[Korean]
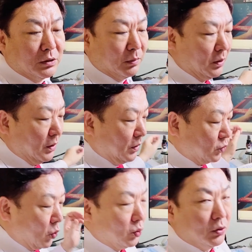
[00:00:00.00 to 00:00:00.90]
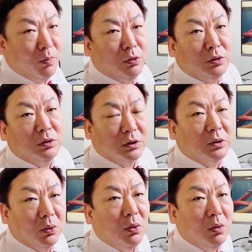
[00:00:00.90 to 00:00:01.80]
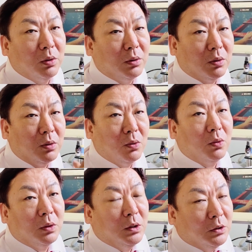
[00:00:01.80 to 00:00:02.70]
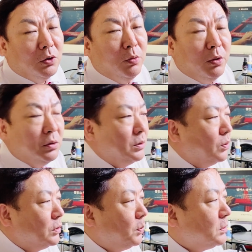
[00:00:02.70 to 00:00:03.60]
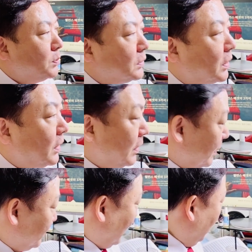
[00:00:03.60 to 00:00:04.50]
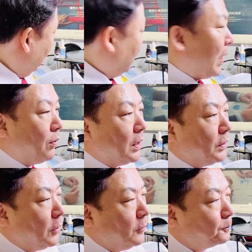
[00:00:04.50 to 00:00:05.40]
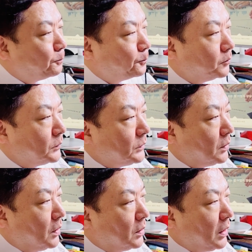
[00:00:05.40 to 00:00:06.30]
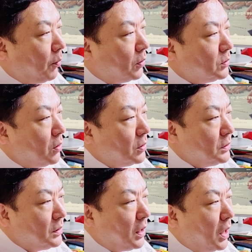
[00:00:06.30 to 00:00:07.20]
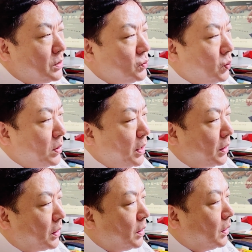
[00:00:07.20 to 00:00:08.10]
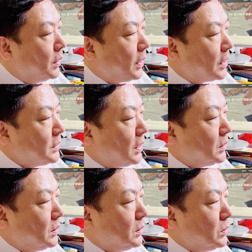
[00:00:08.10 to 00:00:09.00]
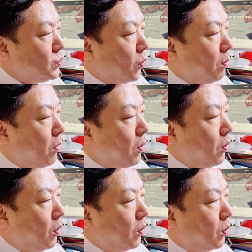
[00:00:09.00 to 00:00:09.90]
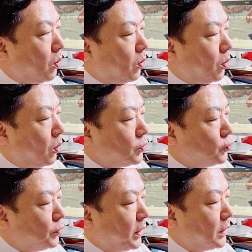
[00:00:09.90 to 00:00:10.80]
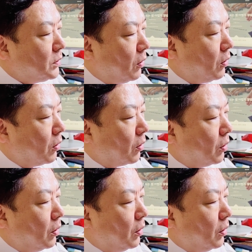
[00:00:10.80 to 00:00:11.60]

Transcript: 지금 좋은 선물도 드리고 어, 이런 걸 꼭 설명을 드리고 싶었습니다. 자, 오늘 바로 할게요. 자, 먼저 시가총액 가장 큰 종목 중에서